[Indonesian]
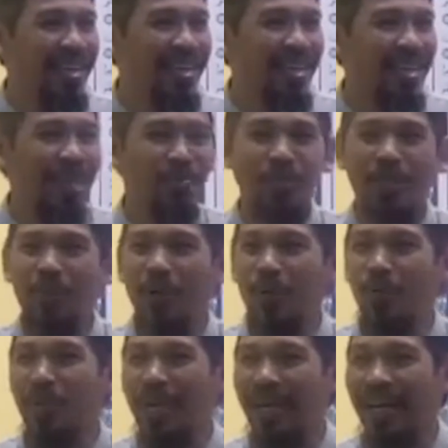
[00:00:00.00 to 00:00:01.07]
Yang punya
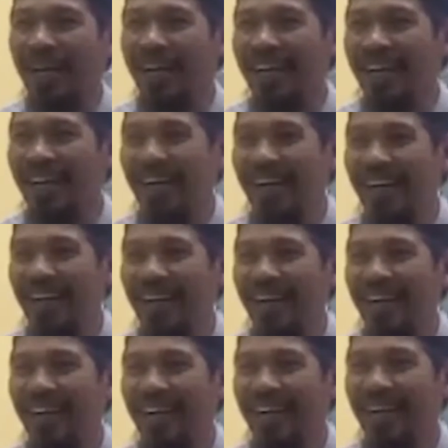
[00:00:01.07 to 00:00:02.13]
warung marah.
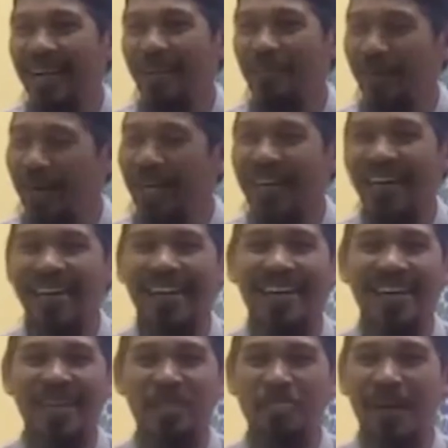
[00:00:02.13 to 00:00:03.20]
Marah,
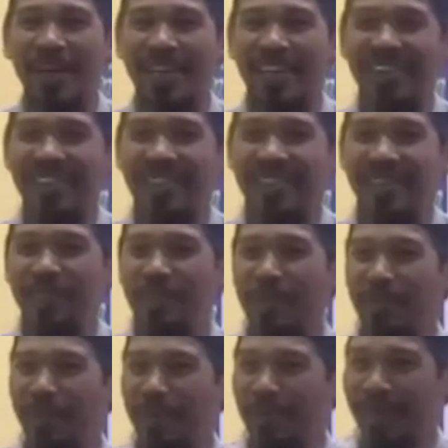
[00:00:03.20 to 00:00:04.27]
dipanggil kita, "Eh
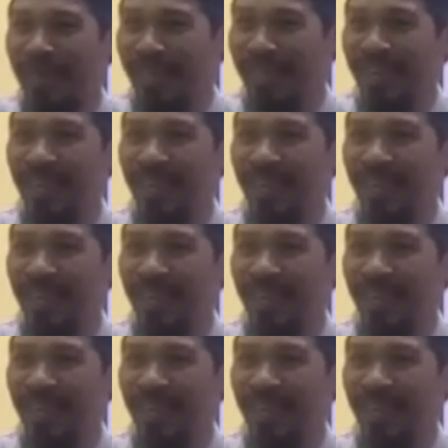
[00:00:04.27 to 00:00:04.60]
Pak, Pak, Pak.